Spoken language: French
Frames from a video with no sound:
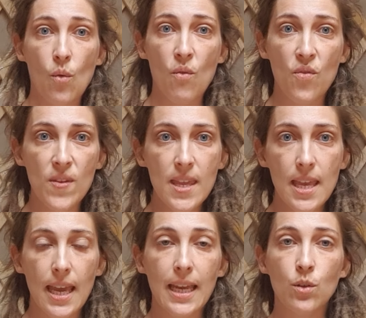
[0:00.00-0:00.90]
vie
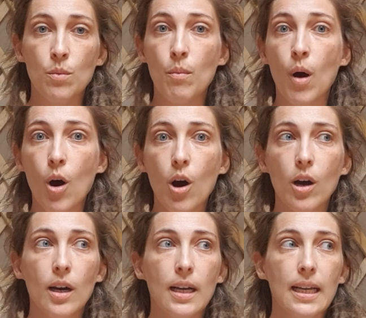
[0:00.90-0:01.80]
et de
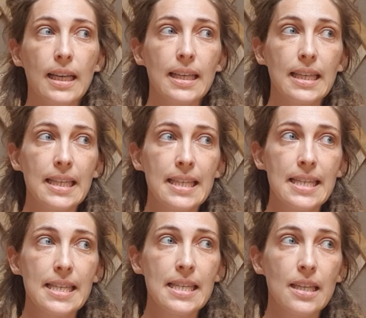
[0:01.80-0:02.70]
mort
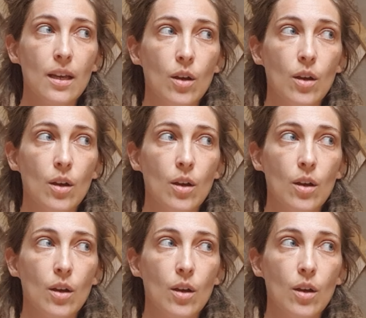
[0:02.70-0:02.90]
qui